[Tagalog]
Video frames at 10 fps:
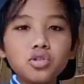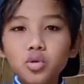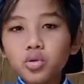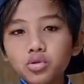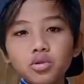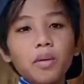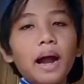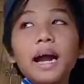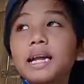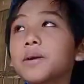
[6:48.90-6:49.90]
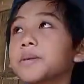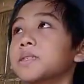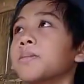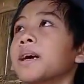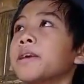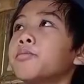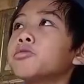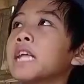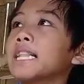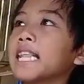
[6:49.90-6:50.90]
siguro ito makakalapat sa mga
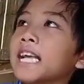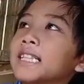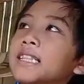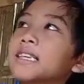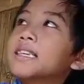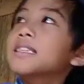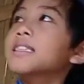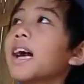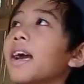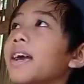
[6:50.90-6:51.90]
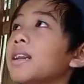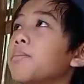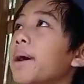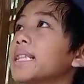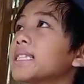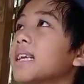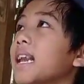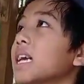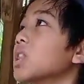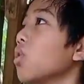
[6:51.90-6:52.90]
ibon natin. Dahil 20
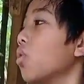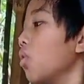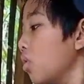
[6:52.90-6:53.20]
lahat ito.